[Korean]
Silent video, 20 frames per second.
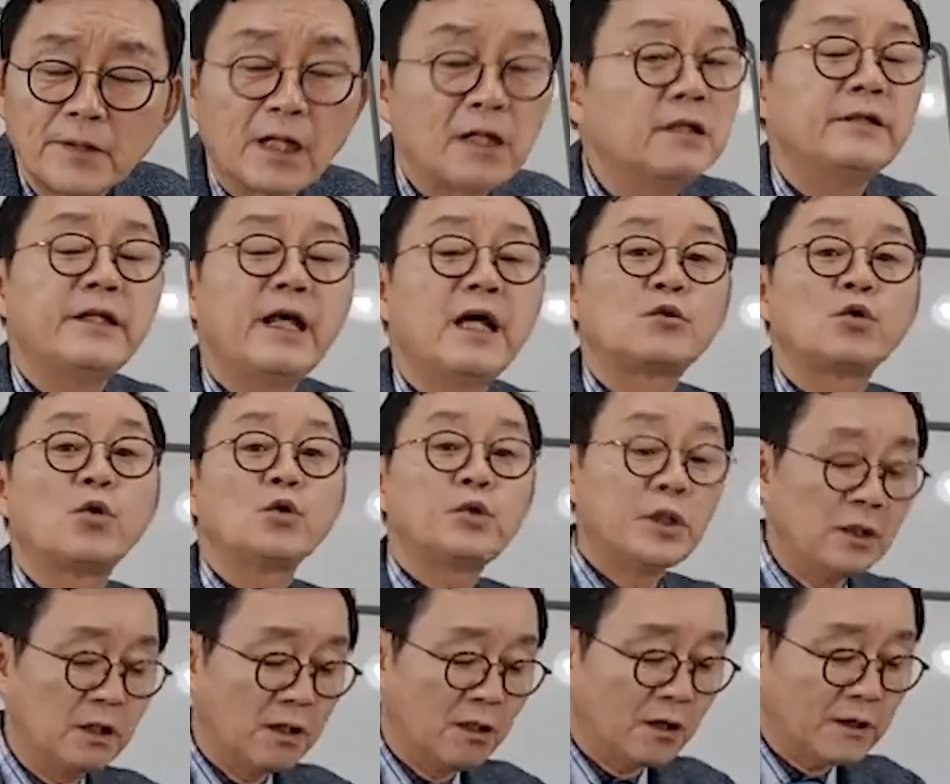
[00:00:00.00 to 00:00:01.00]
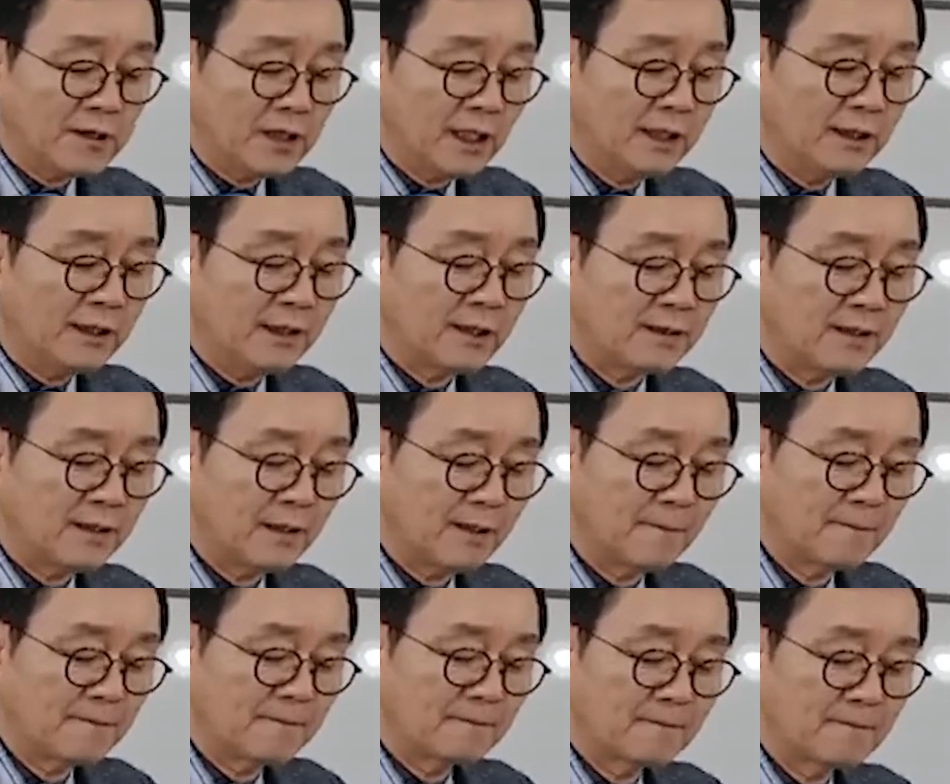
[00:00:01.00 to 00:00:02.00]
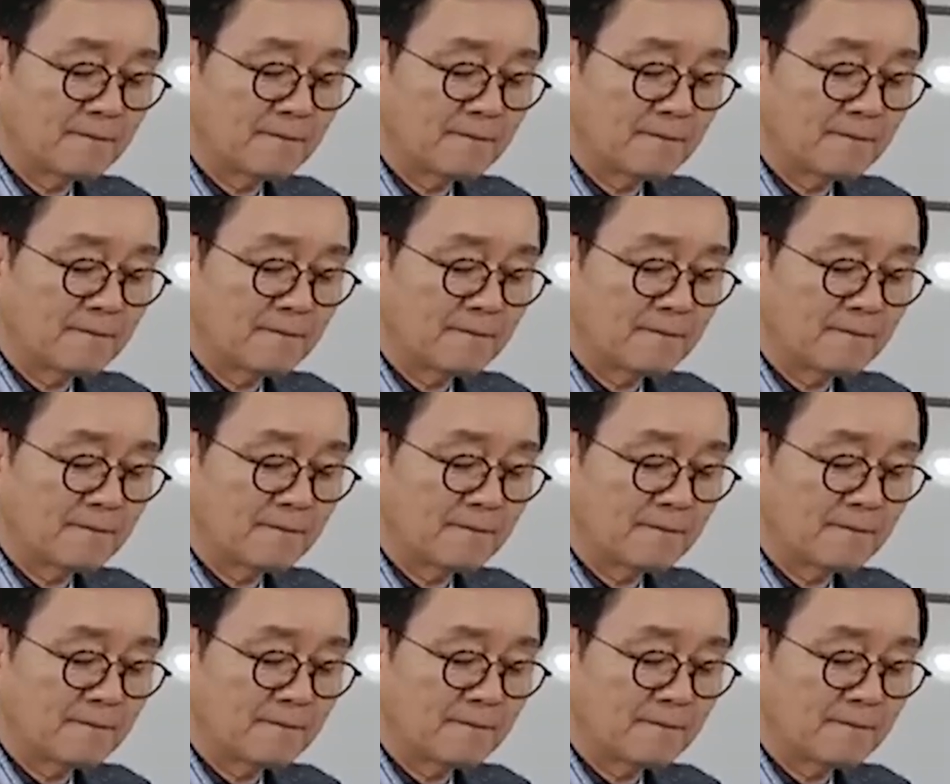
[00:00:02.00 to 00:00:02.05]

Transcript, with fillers: 나는 내 소신을 꺾지 않겠다.